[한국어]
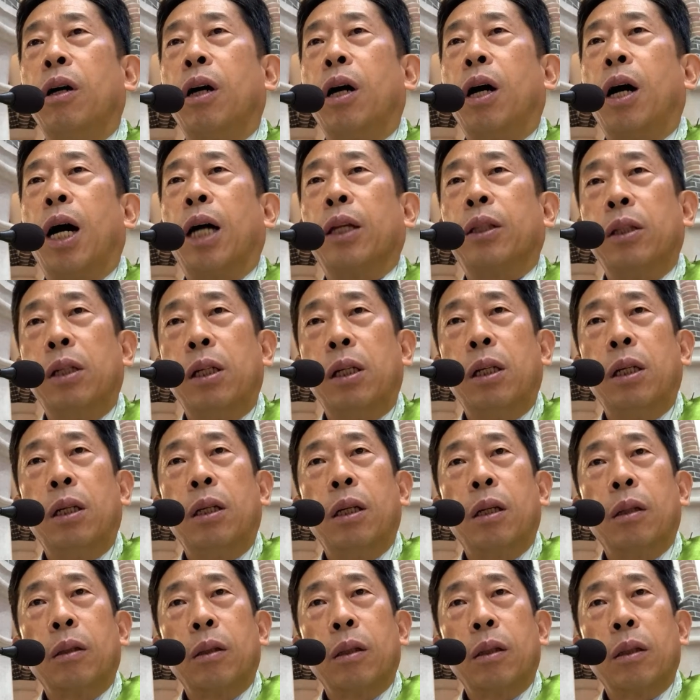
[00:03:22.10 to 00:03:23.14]
아들
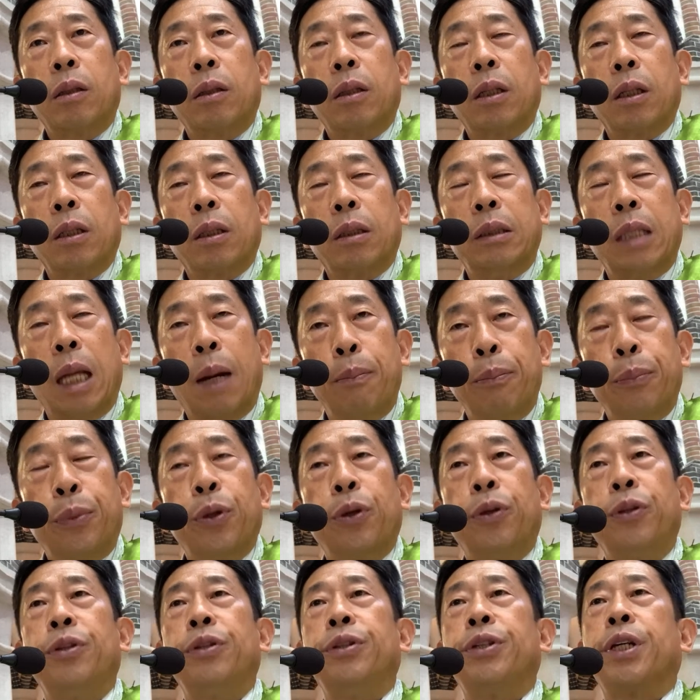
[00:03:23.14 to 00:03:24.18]
그
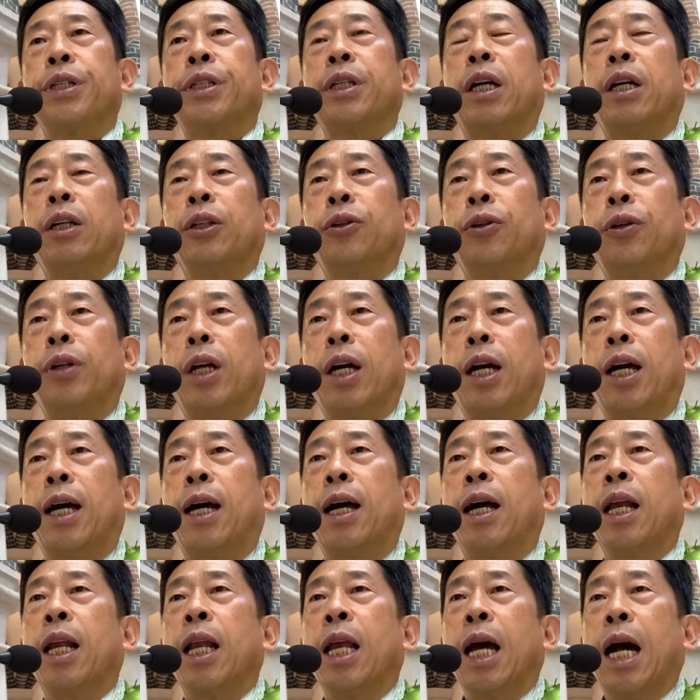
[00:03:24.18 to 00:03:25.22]
남편 세상 떠나
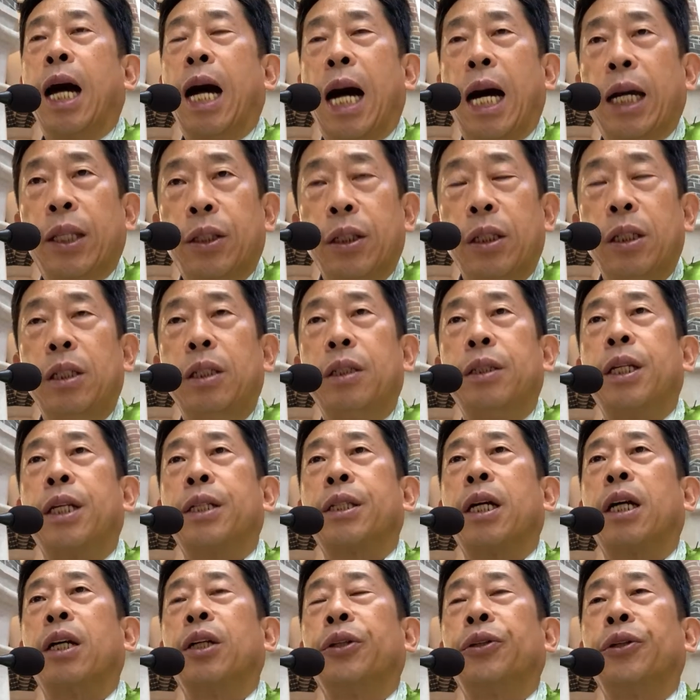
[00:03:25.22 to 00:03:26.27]
아들
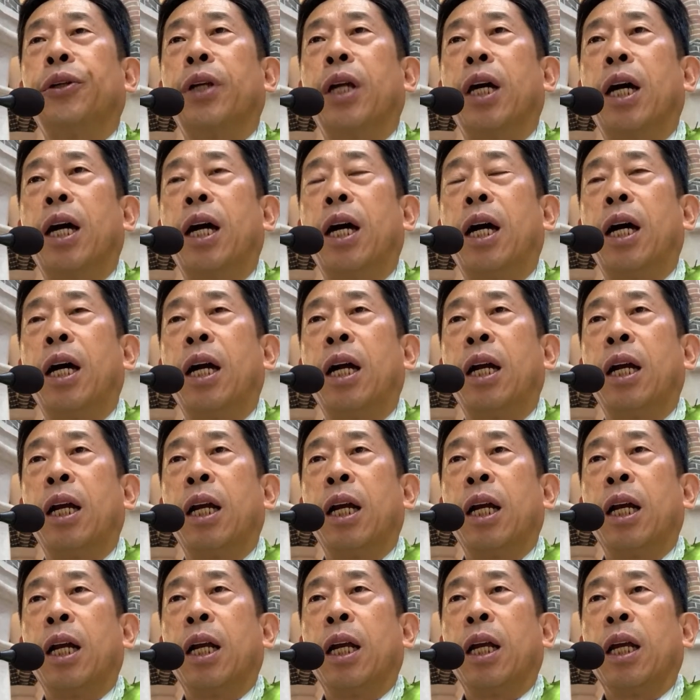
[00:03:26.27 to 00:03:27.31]
세상 떠나
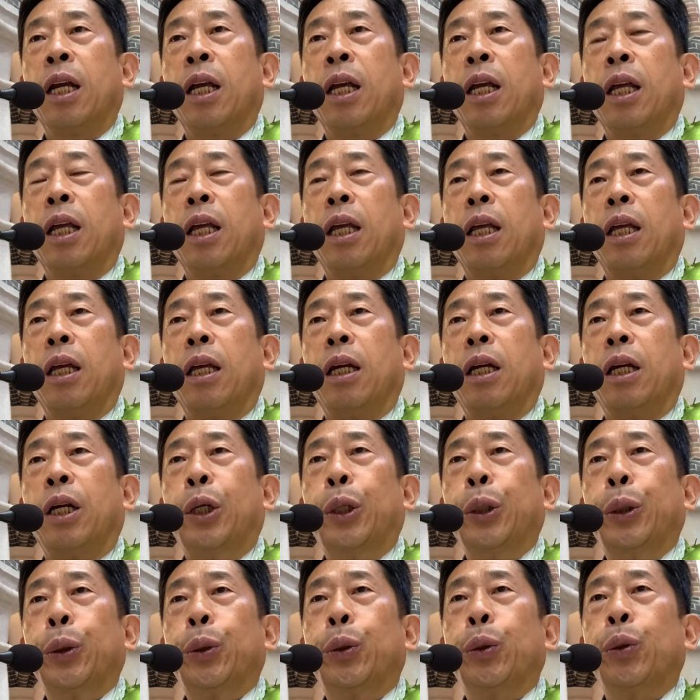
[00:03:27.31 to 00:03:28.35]

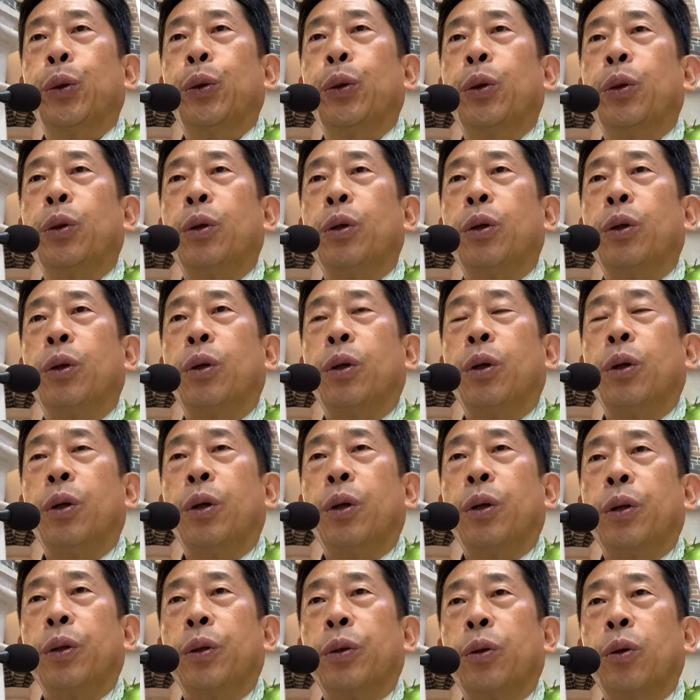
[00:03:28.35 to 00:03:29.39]
그리고
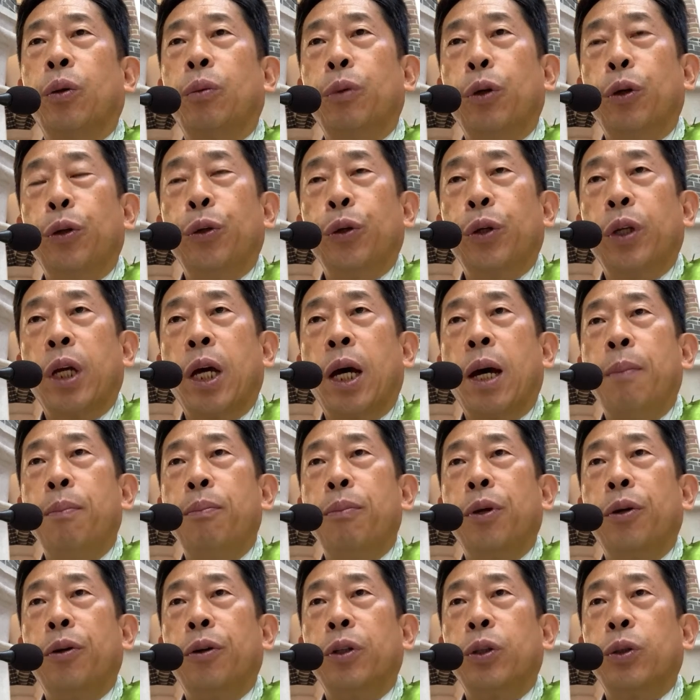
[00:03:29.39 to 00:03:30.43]
또 며느리 한
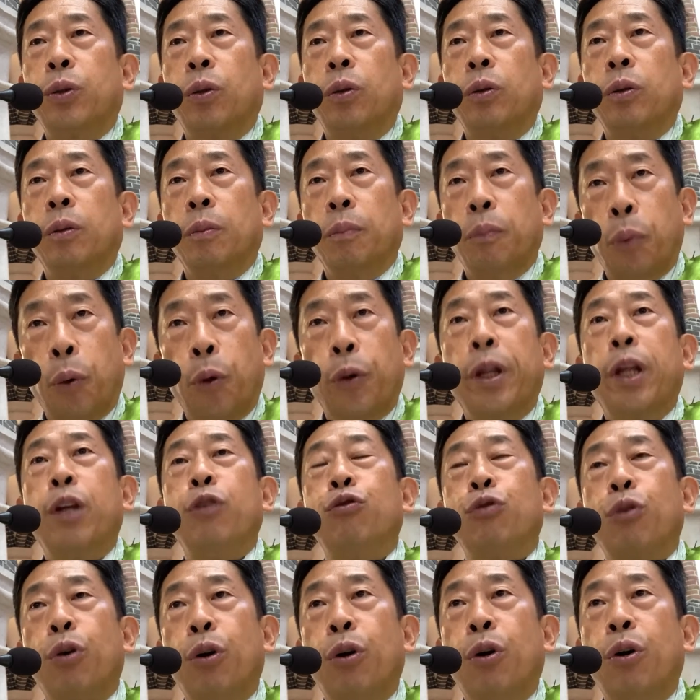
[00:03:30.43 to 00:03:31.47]
명은 또
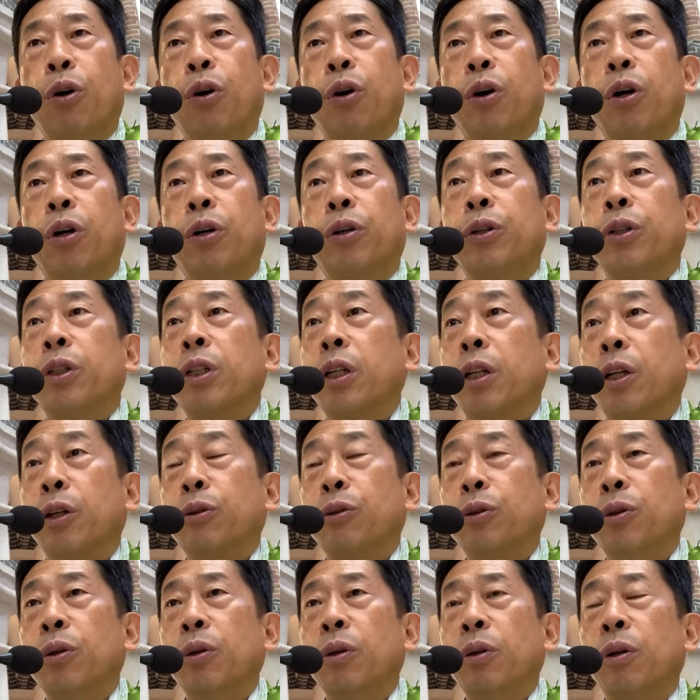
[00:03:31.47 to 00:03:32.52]
보내줘 그렇잖아요
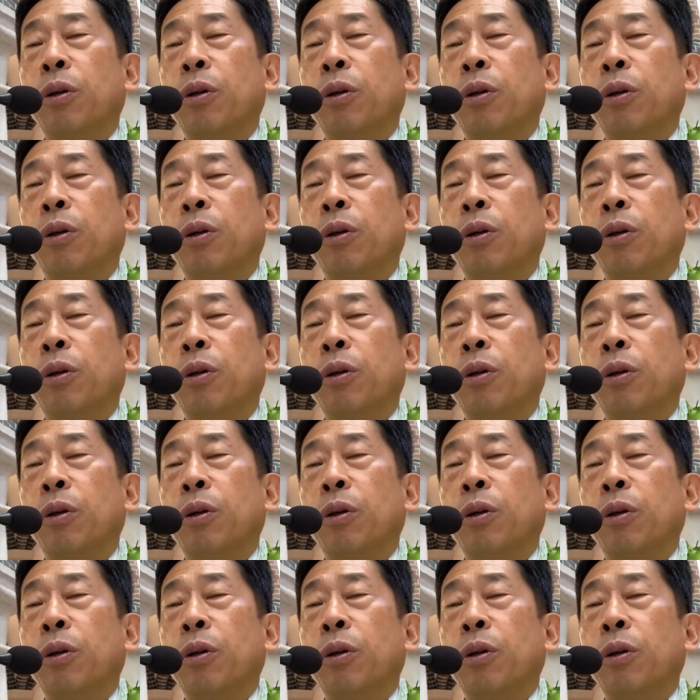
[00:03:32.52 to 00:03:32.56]
그죠?